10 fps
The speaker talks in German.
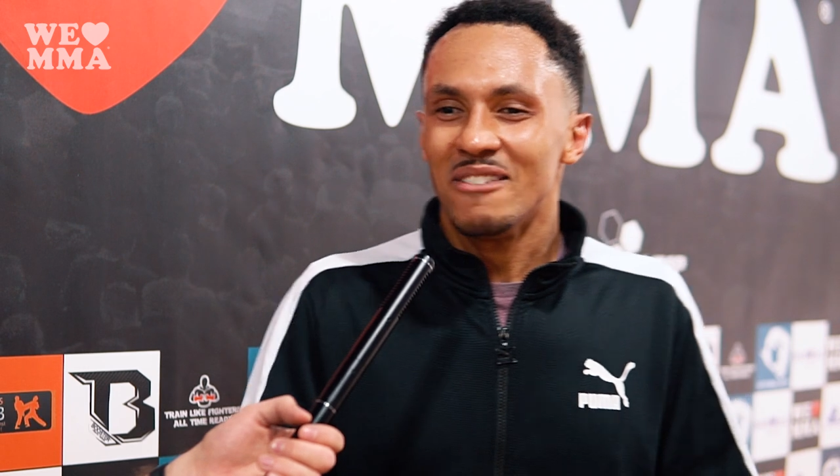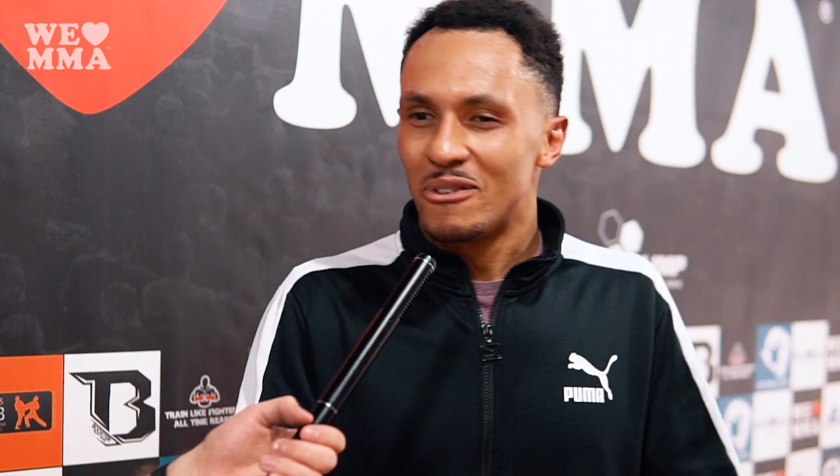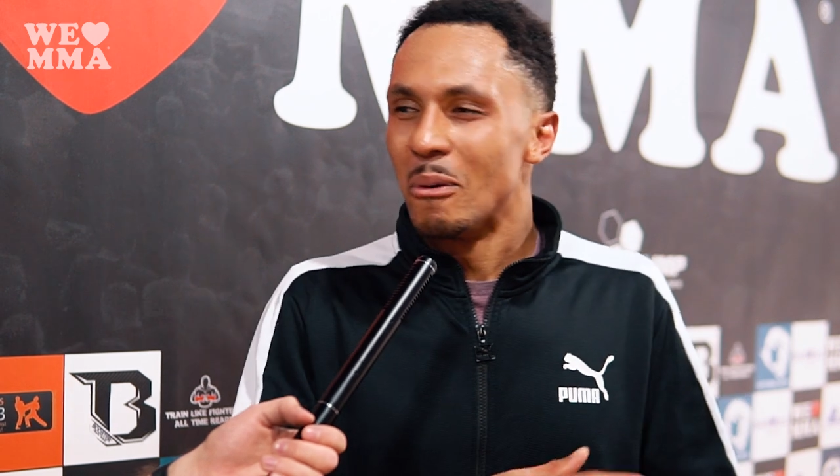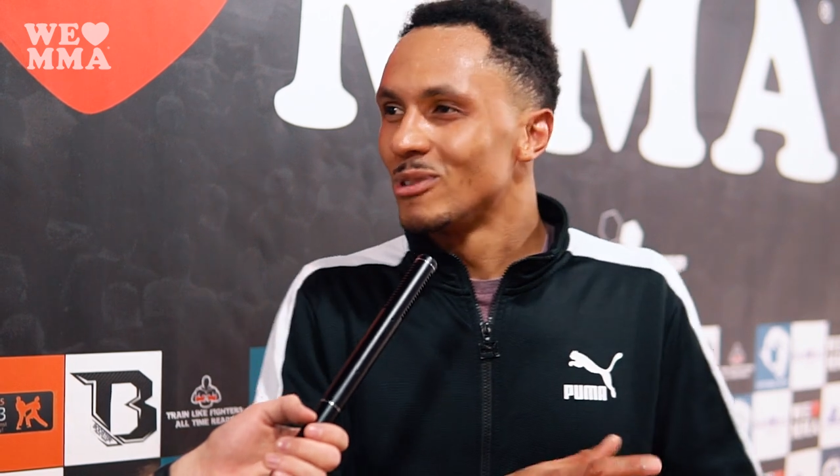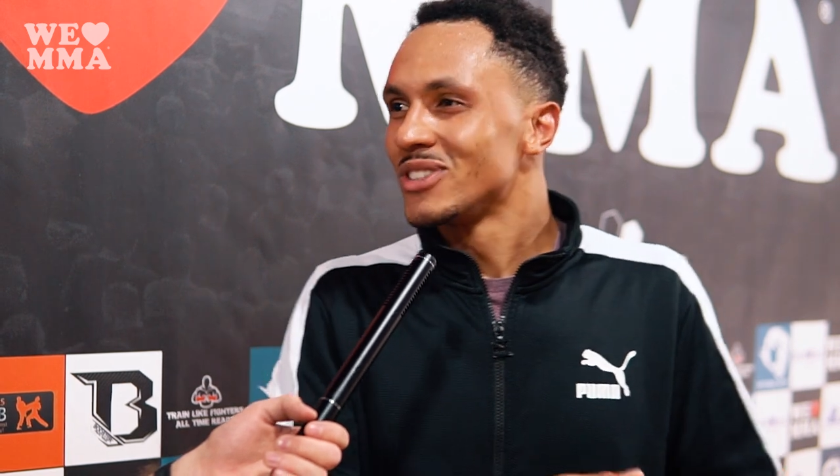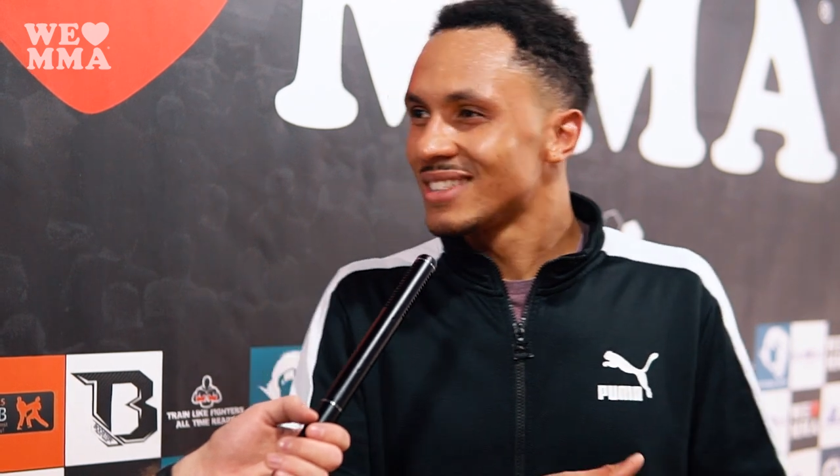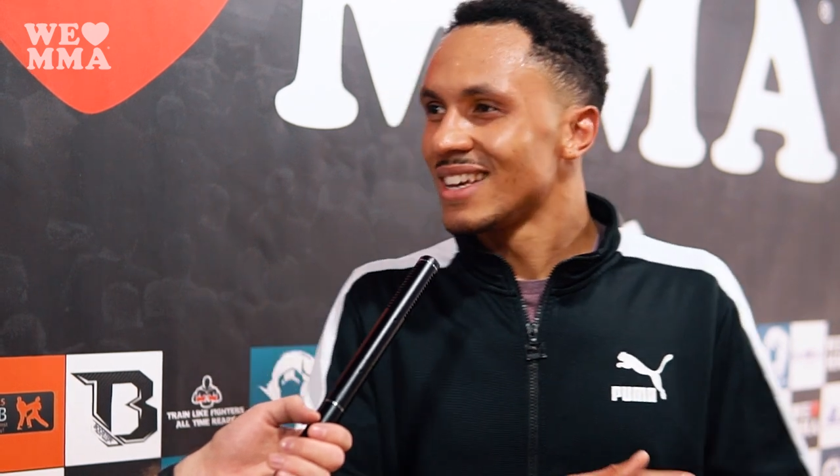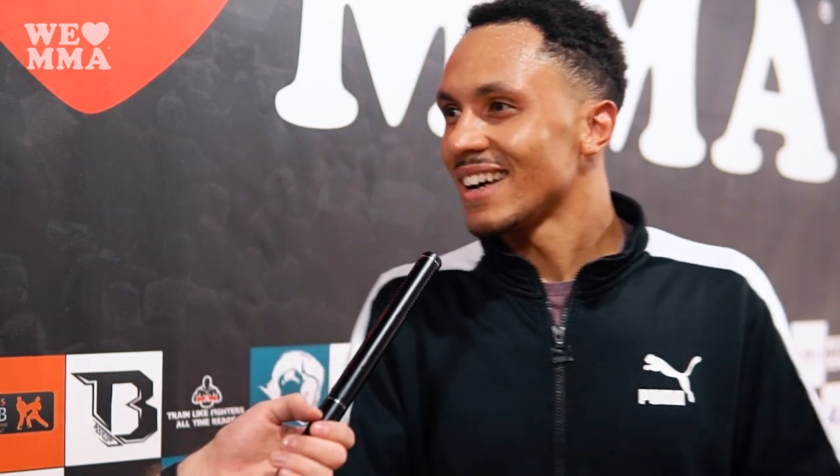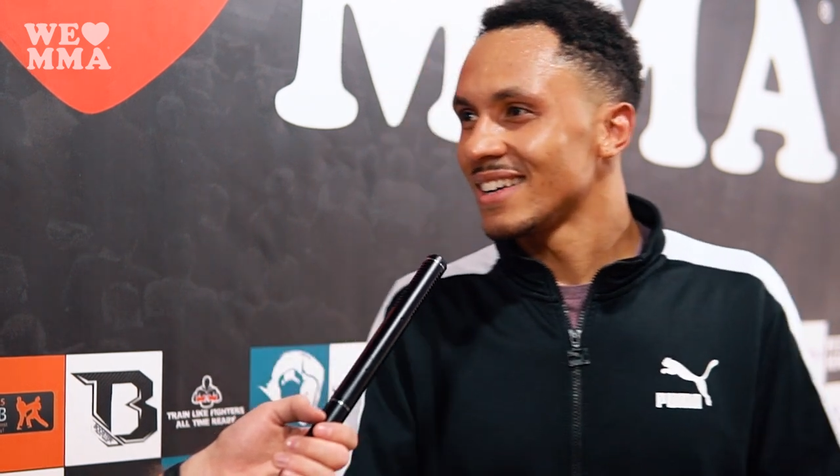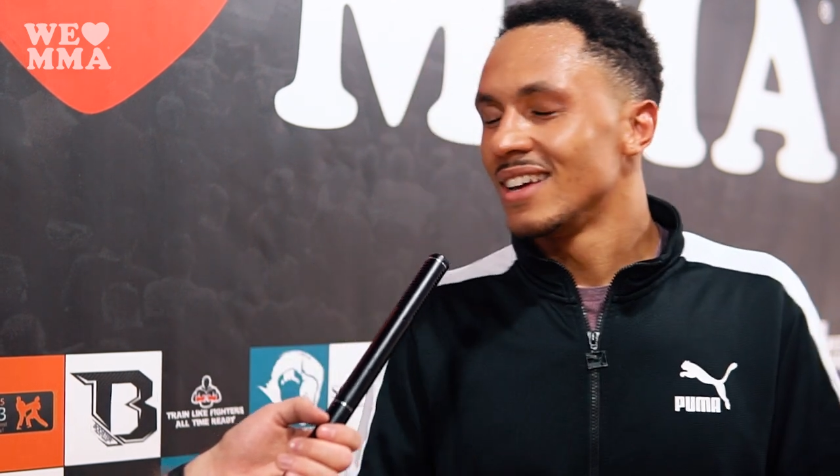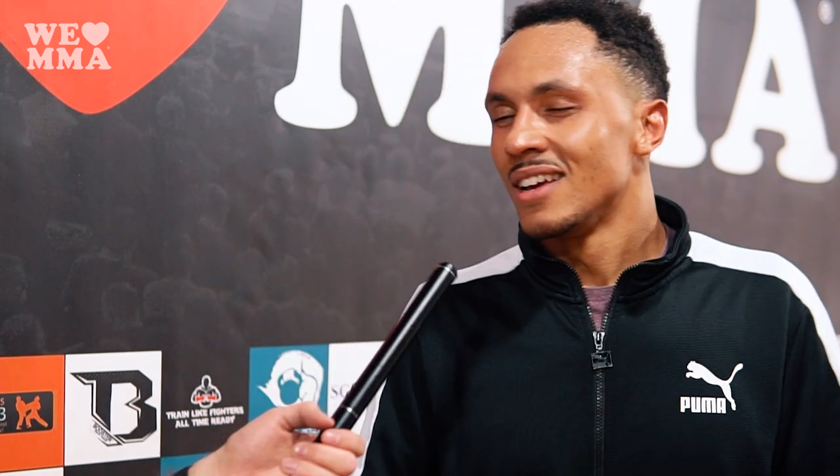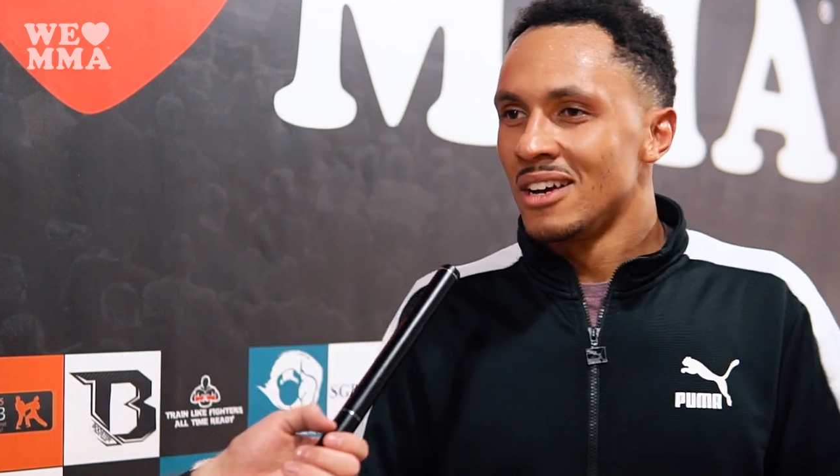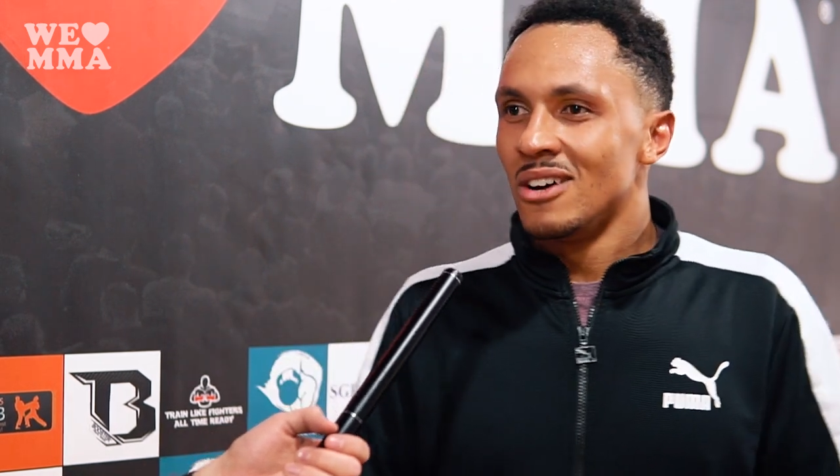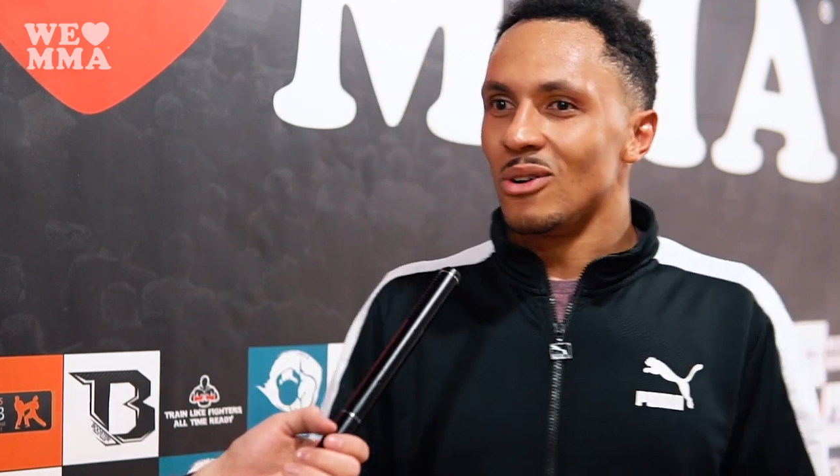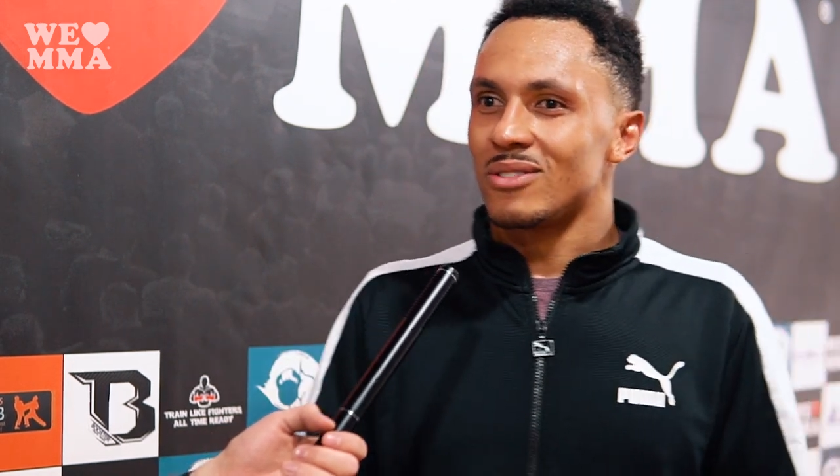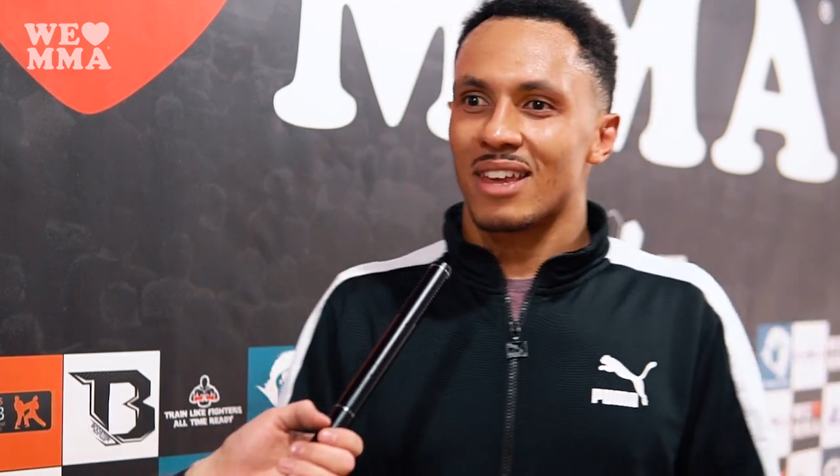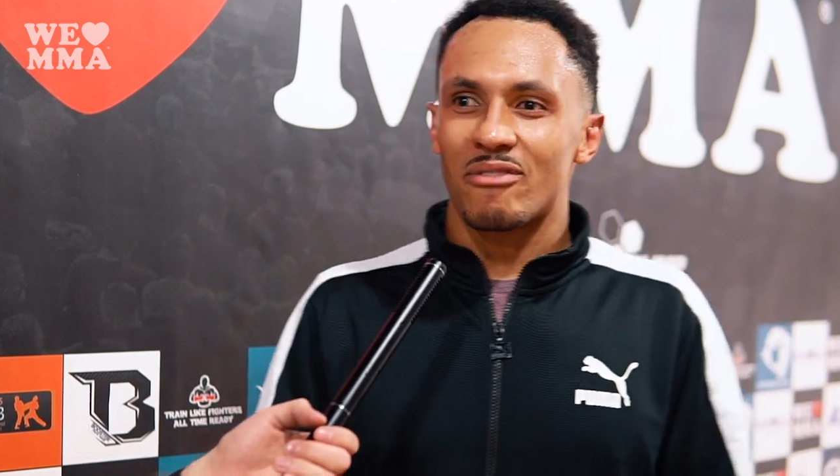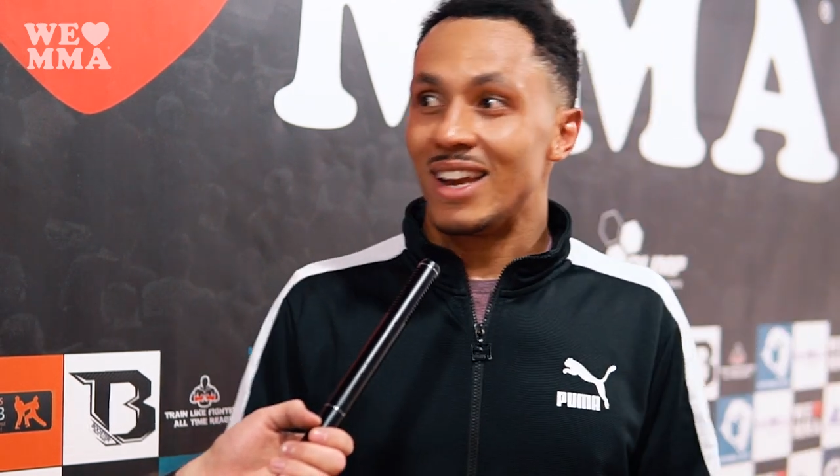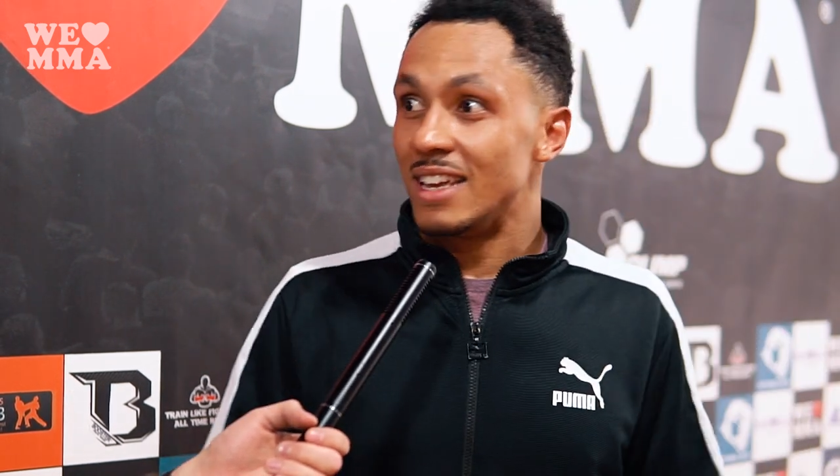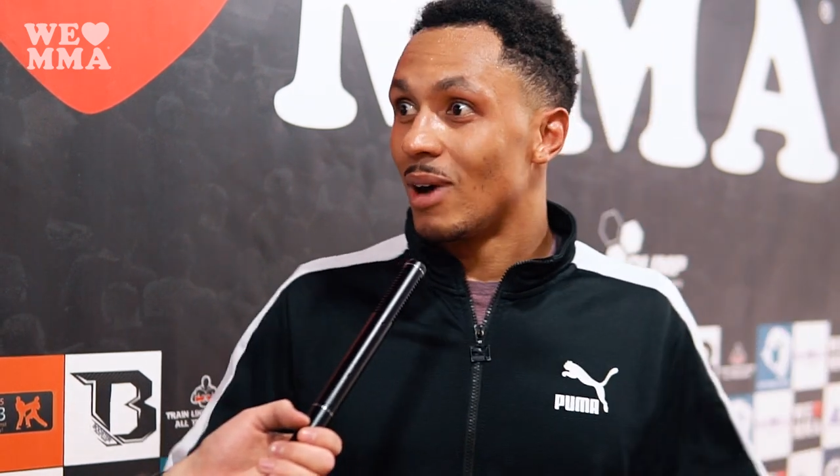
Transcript: für Musiksachen. Und dann verliert